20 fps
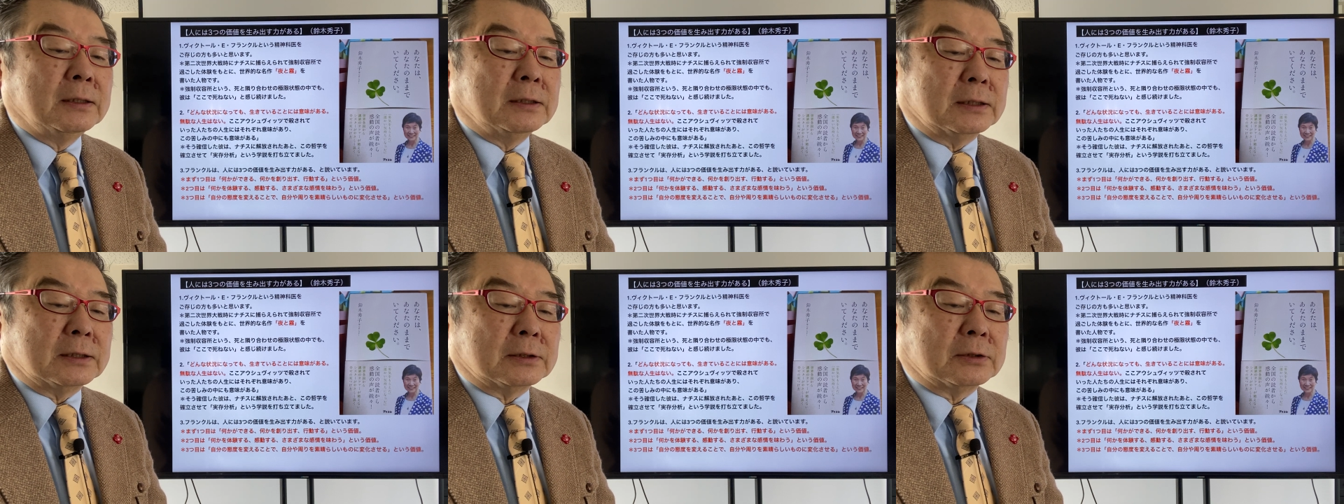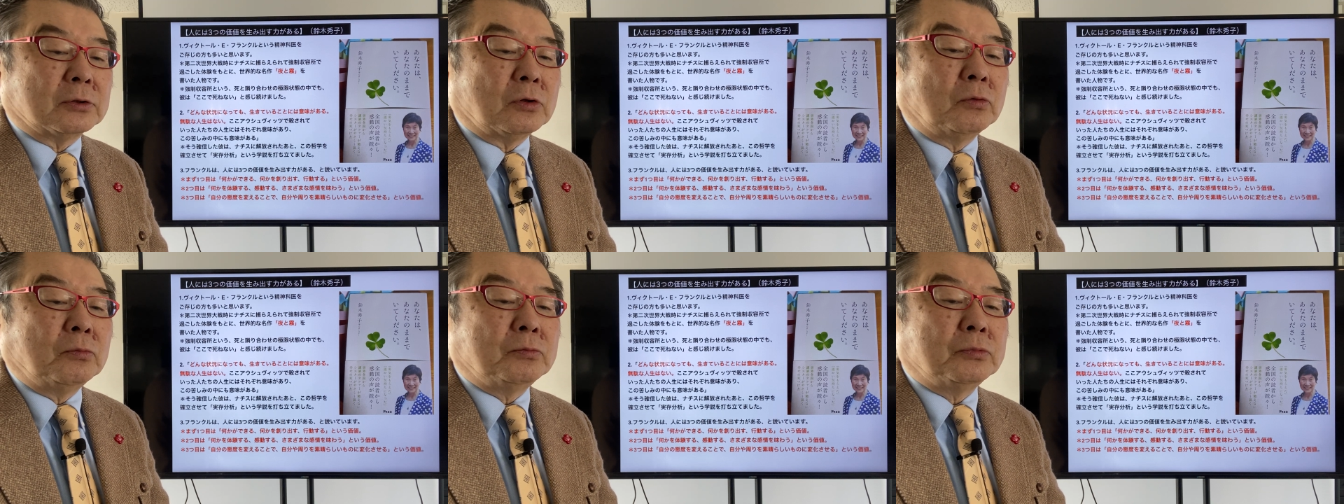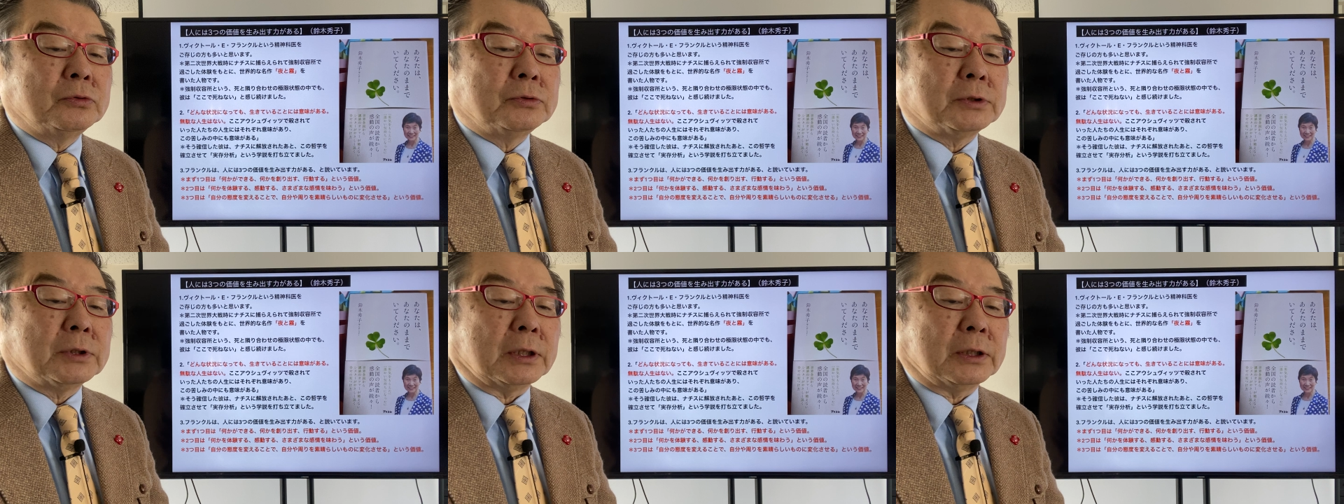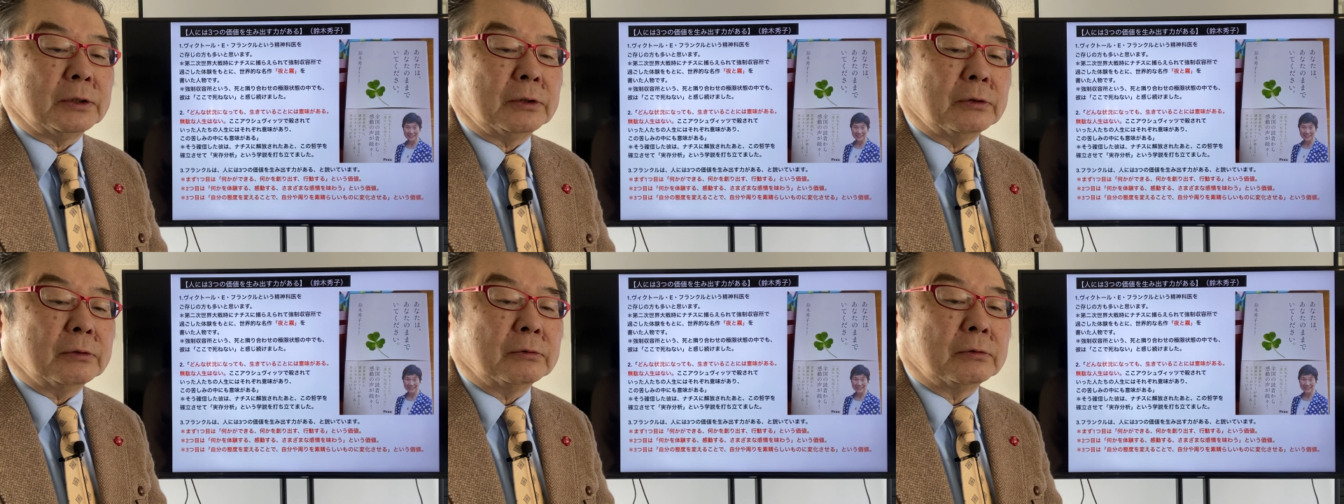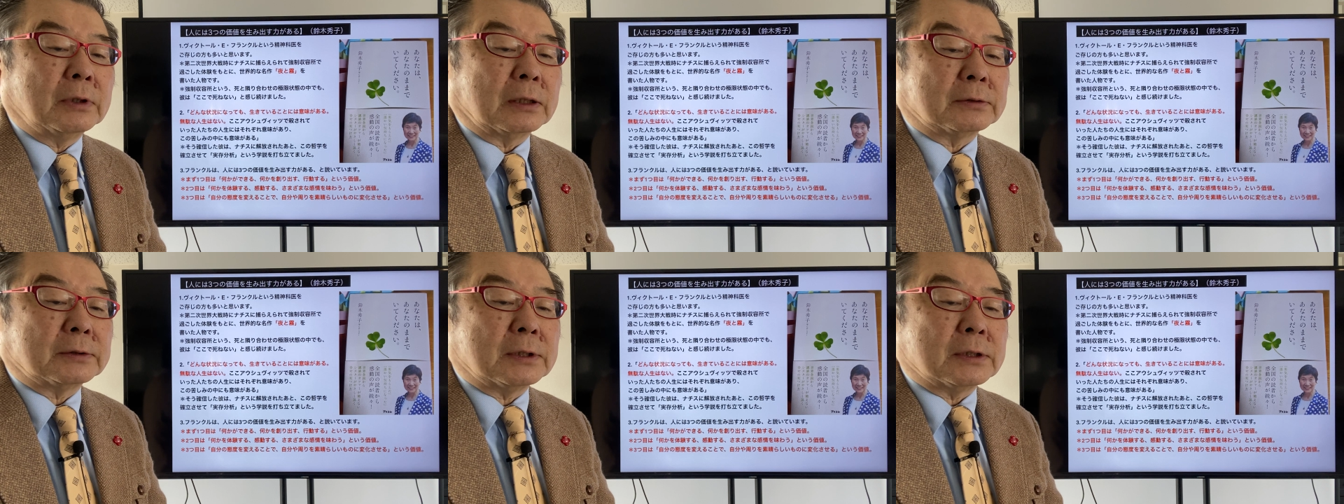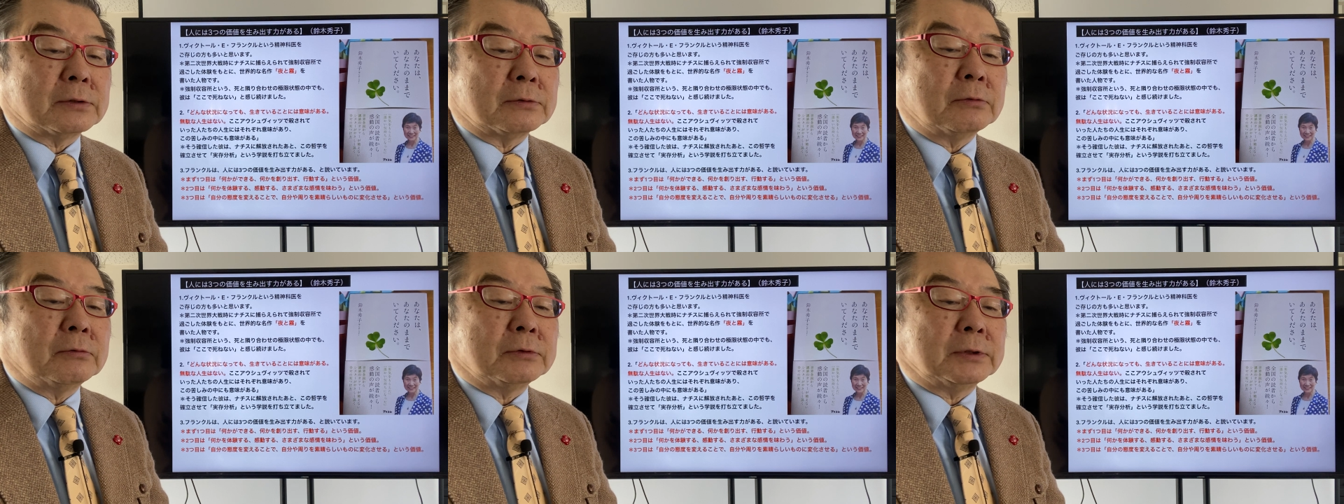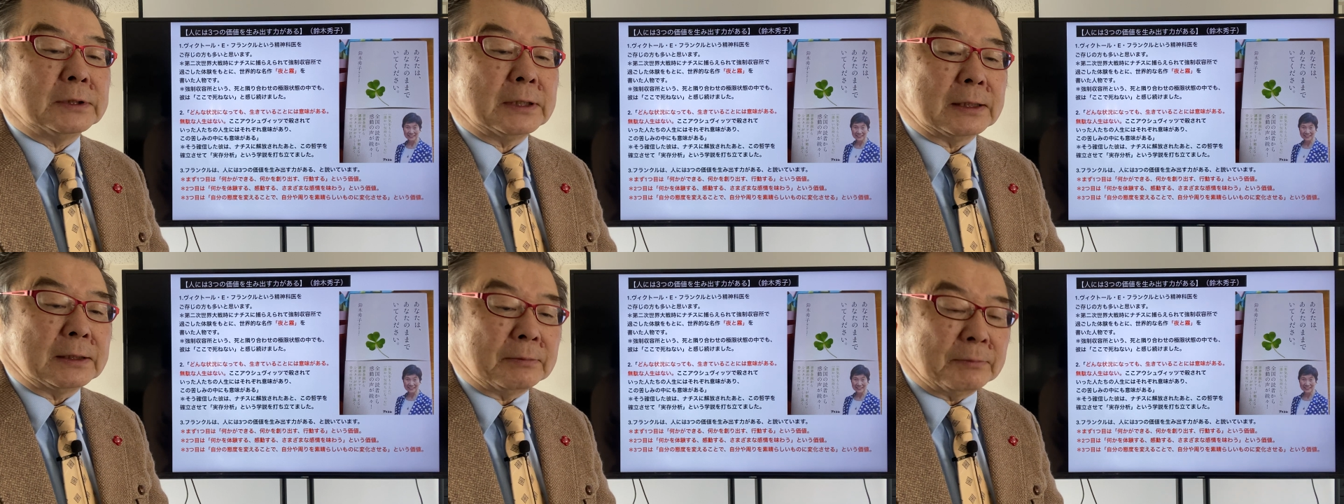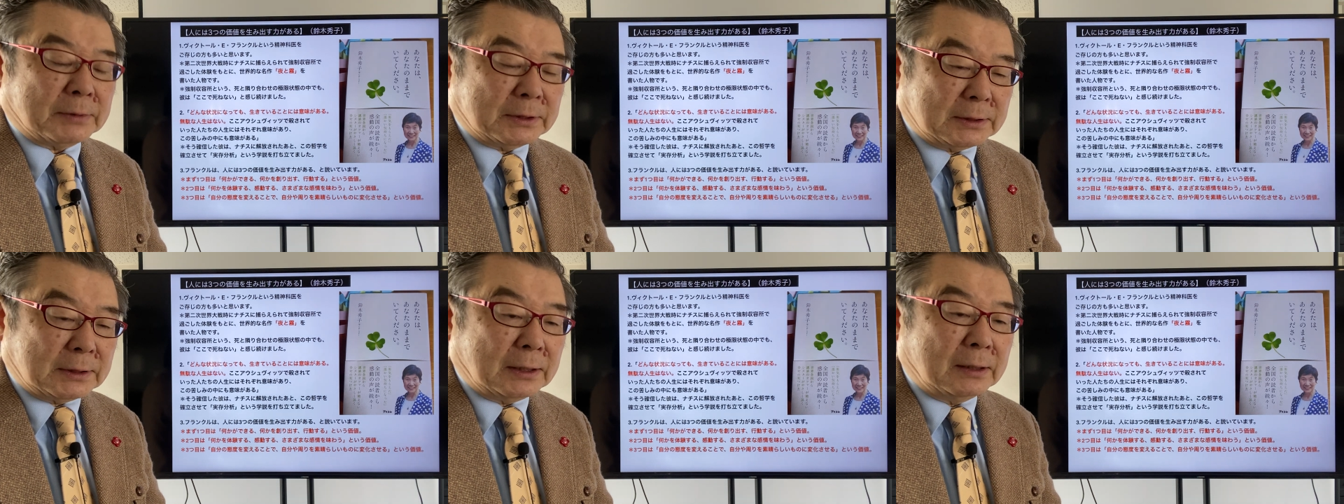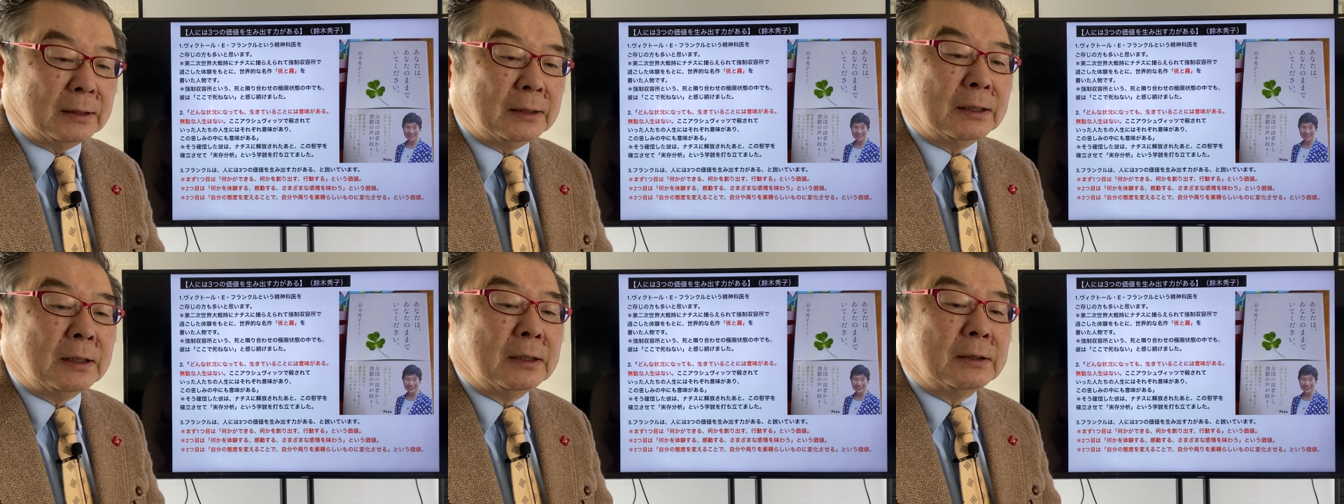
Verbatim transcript: 実存分析という学説を打ち立てました